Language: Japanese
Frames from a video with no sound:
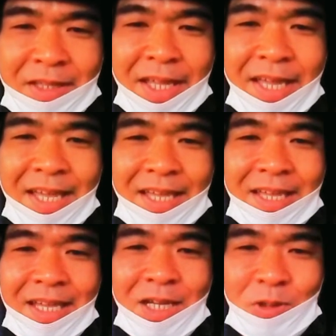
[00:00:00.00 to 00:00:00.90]
で、
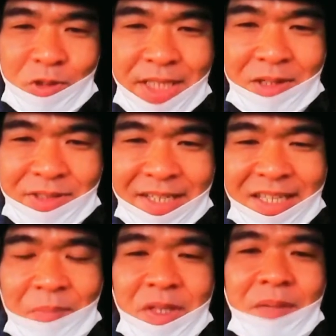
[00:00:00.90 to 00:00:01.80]
歌うた
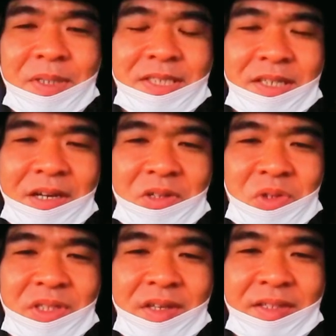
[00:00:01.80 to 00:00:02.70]
い山田バサラに
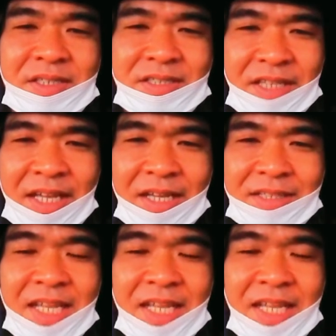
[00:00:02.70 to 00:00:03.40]
とってはですね、